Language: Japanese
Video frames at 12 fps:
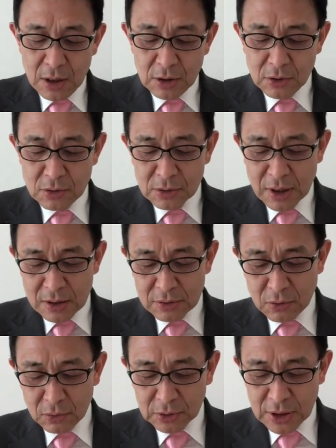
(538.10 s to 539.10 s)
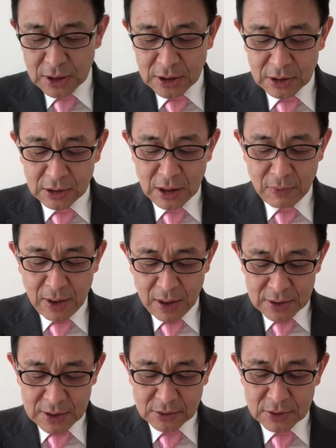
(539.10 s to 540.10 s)
ユンケル肯定期って分
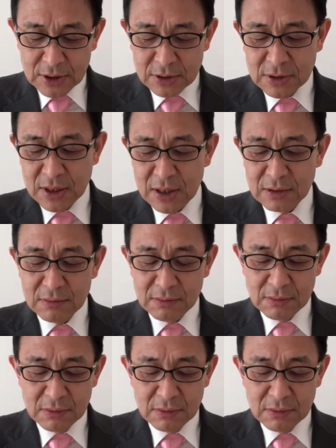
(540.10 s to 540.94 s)
かりやすいですね。